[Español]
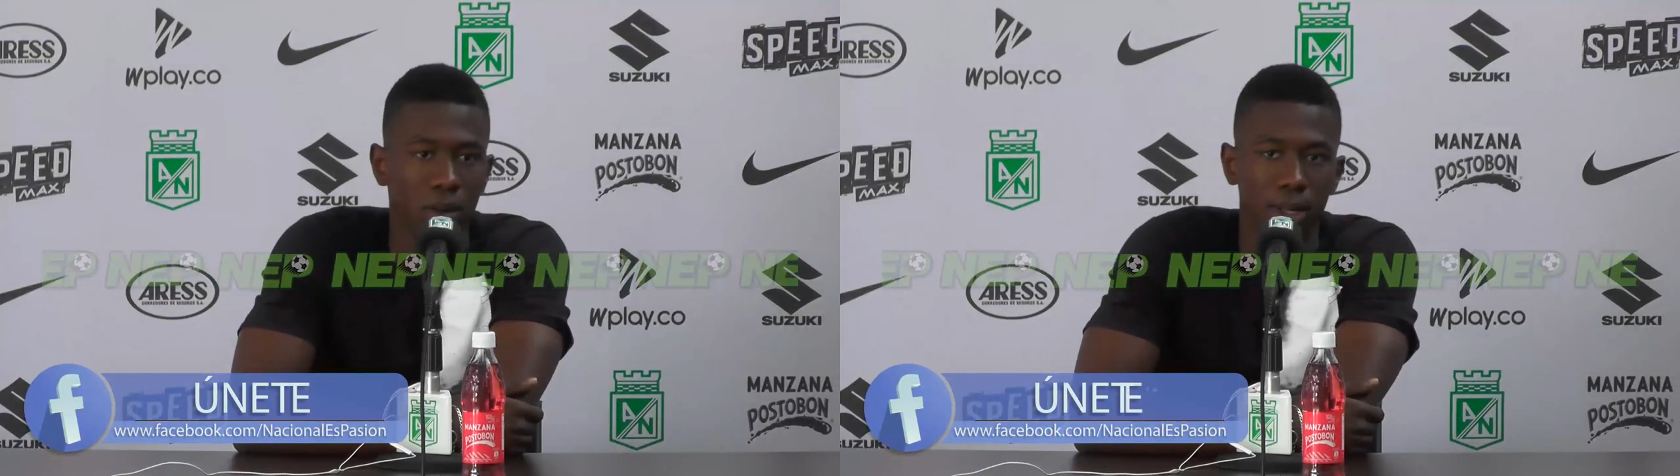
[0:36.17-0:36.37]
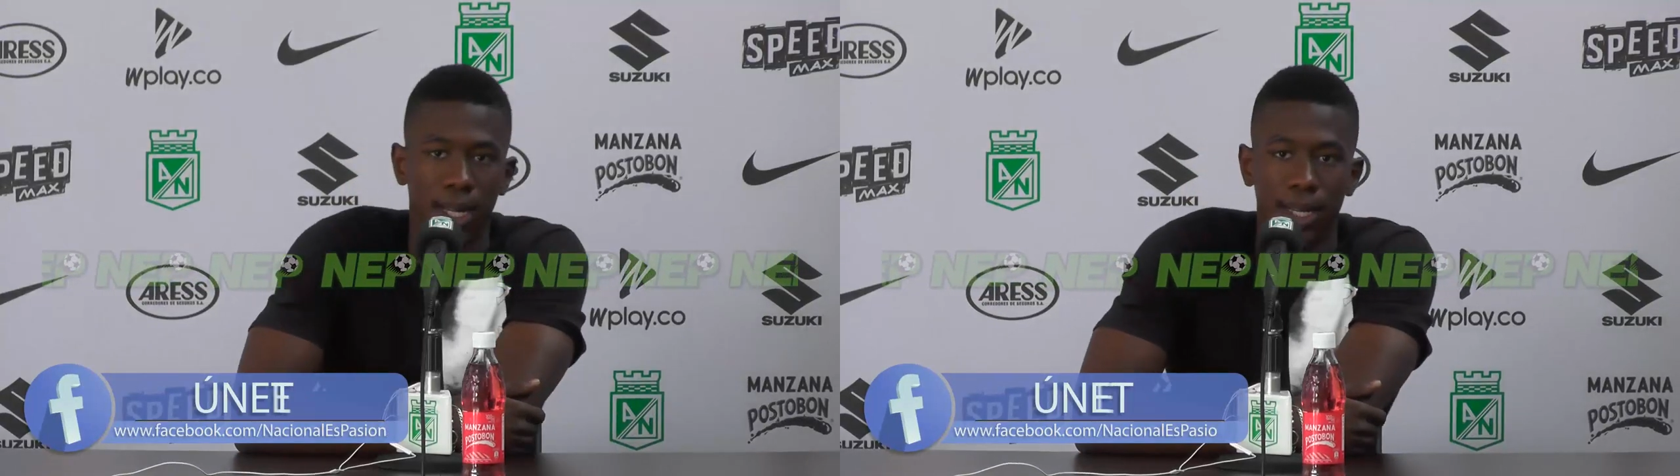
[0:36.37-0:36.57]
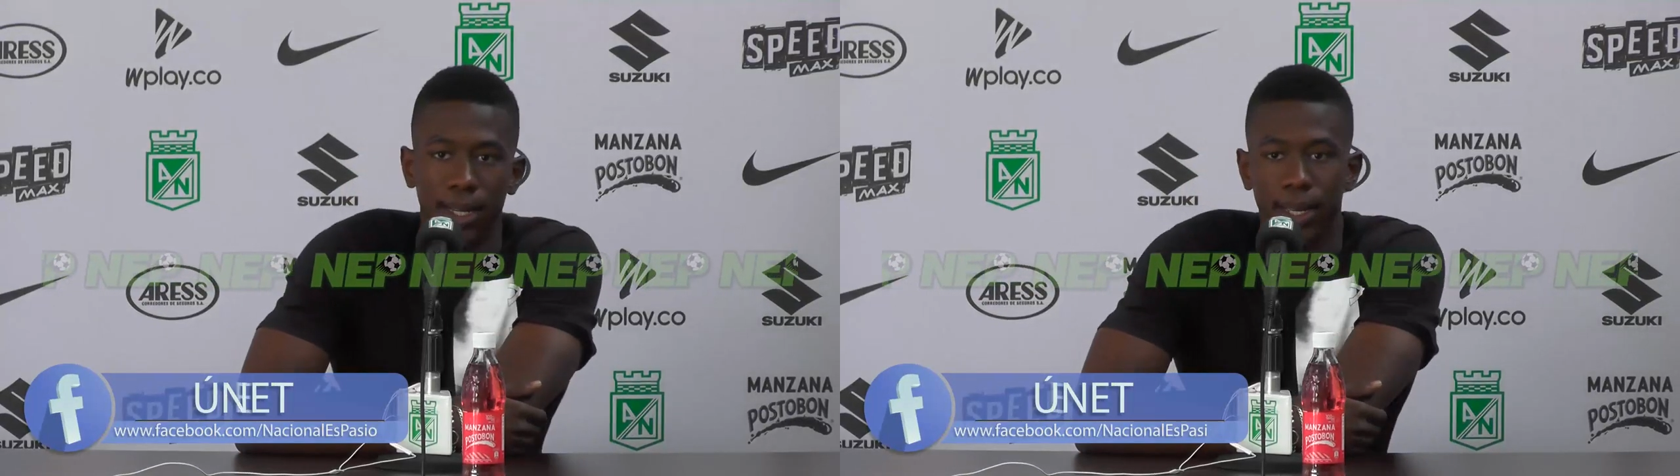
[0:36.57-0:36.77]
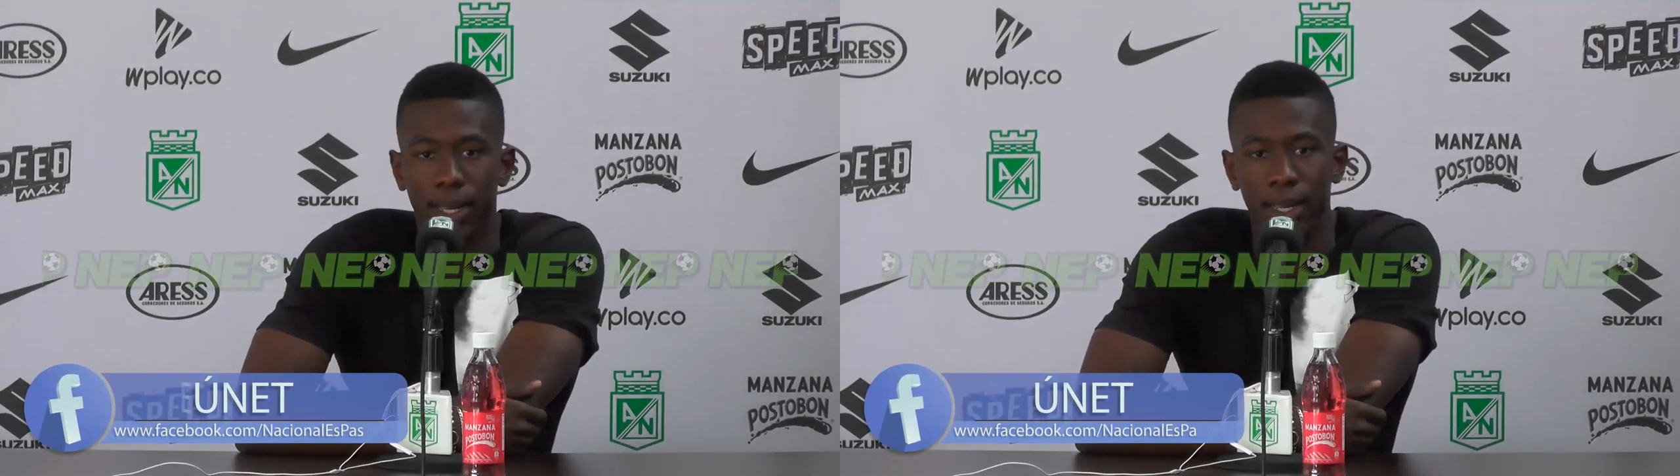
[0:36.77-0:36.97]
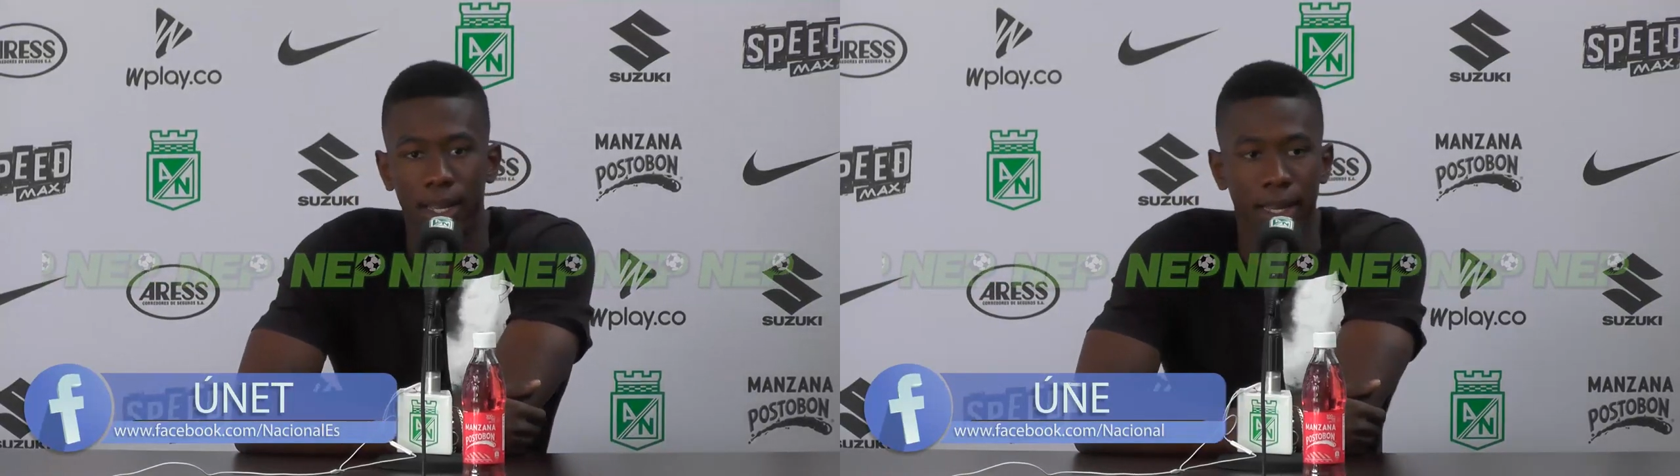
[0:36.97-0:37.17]
Hola,
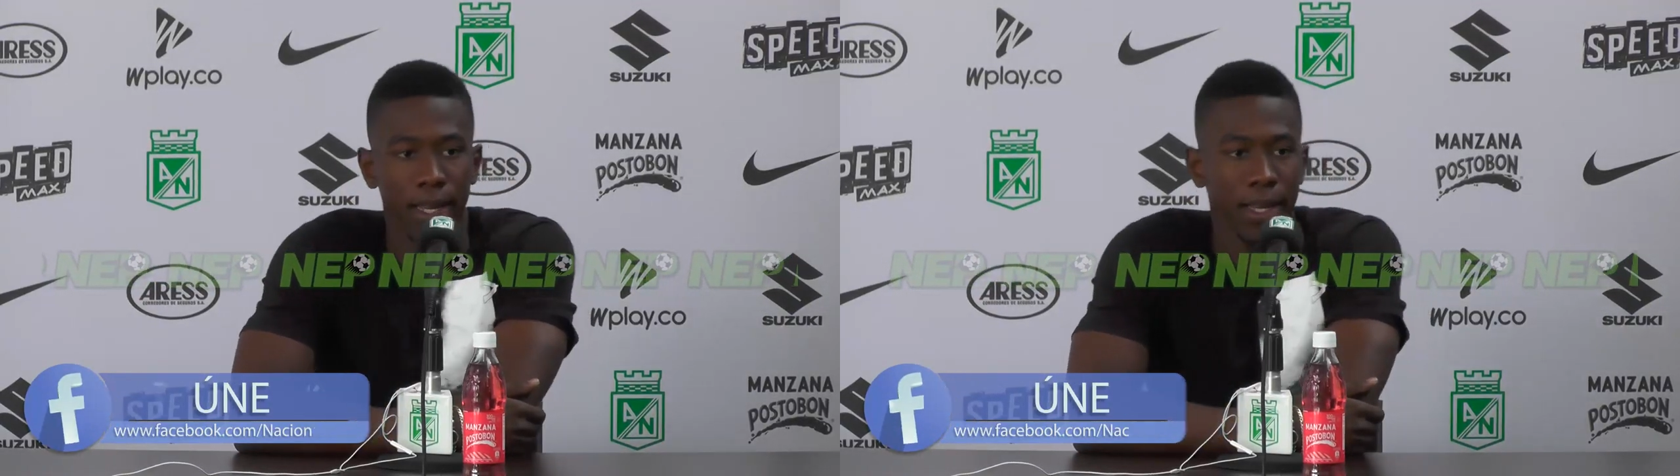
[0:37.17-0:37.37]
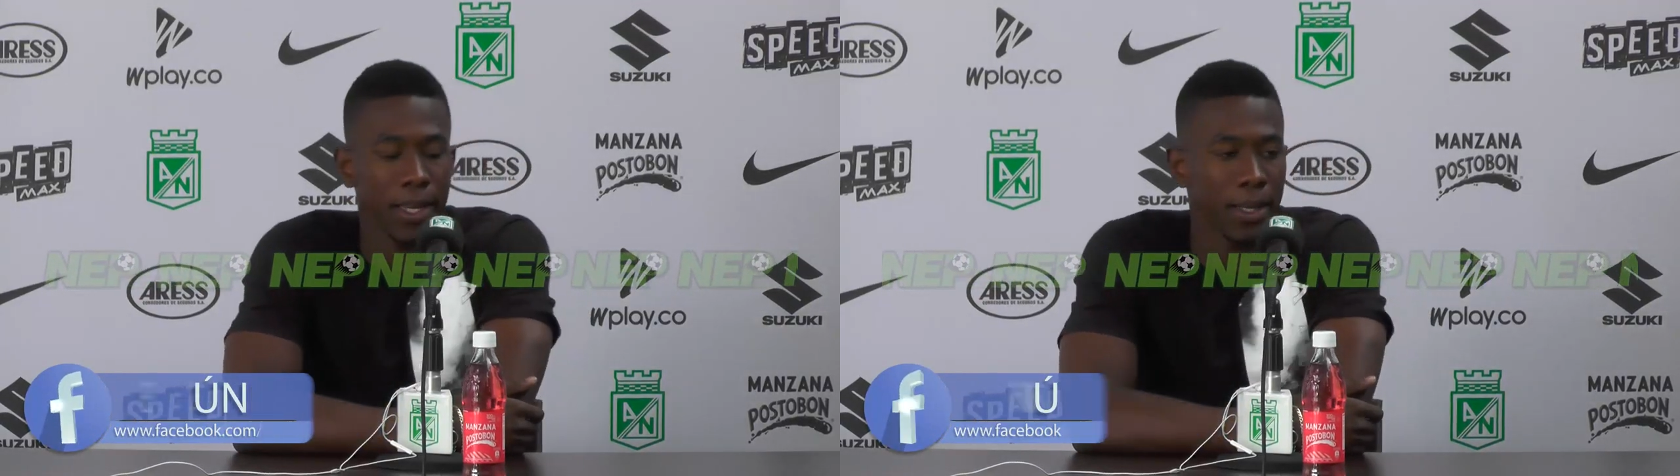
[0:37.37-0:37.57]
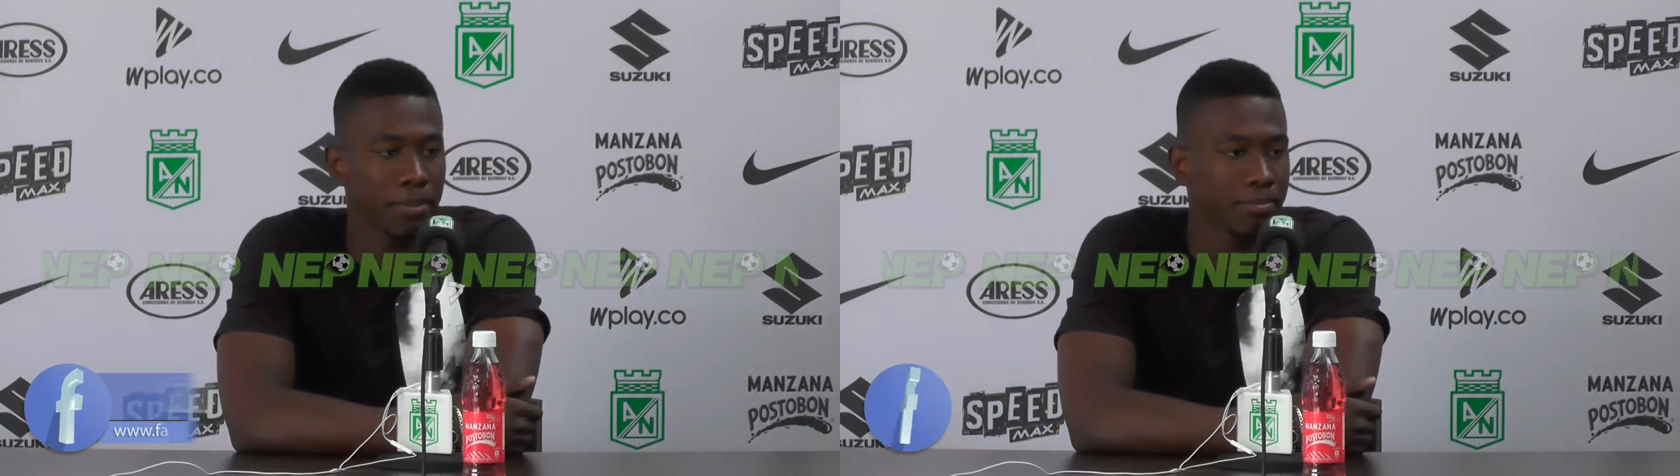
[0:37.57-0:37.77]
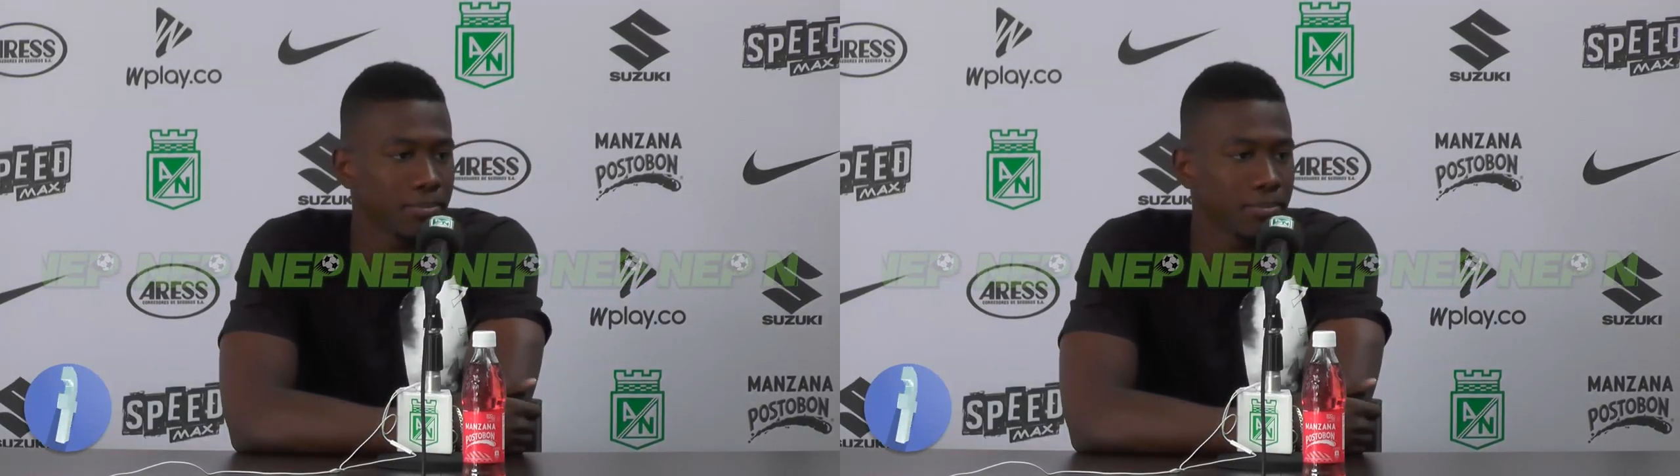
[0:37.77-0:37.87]
eh,